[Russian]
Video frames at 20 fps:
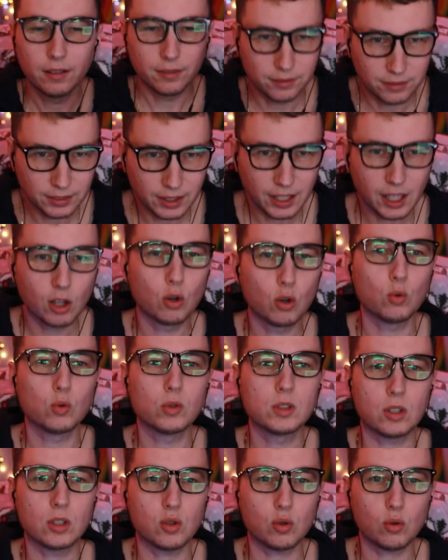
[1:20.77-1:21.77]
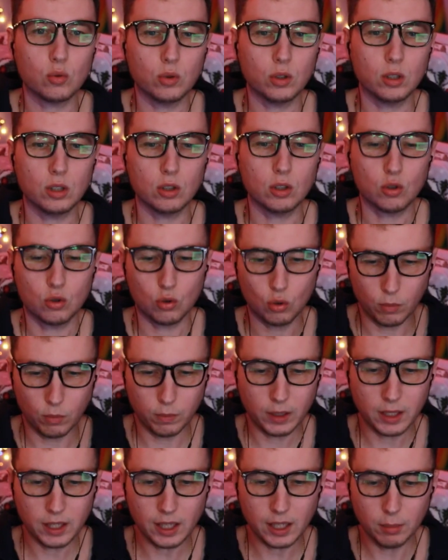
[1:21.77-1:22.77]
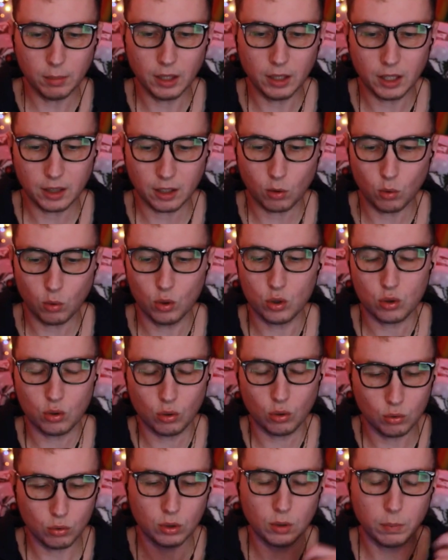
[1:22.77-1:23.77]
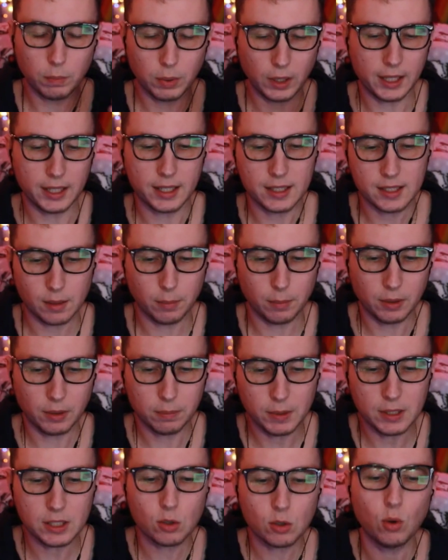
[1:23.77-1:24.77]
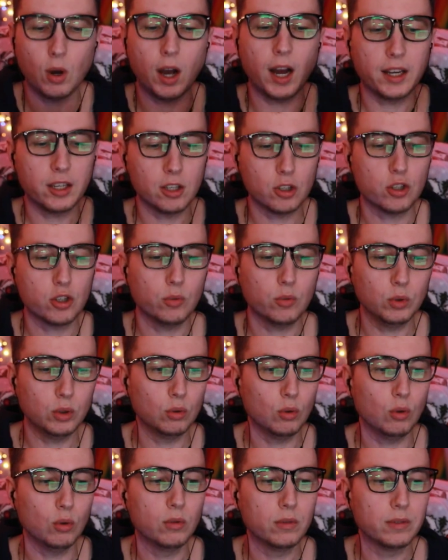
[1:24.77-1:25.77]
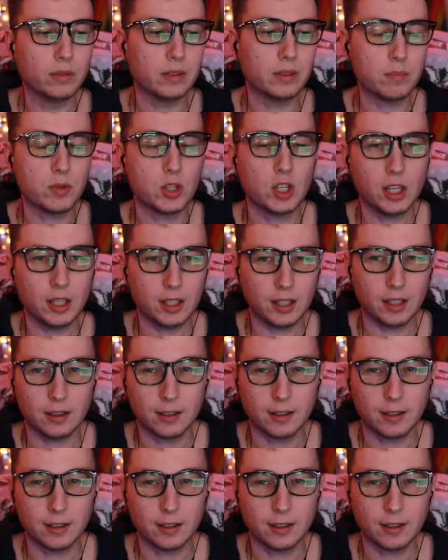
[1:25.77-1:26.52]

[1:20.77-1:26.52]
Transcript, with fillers: в нагрузочку идти, чтобы не было такое, что люди платят за подписку, а ничего нового вообще нет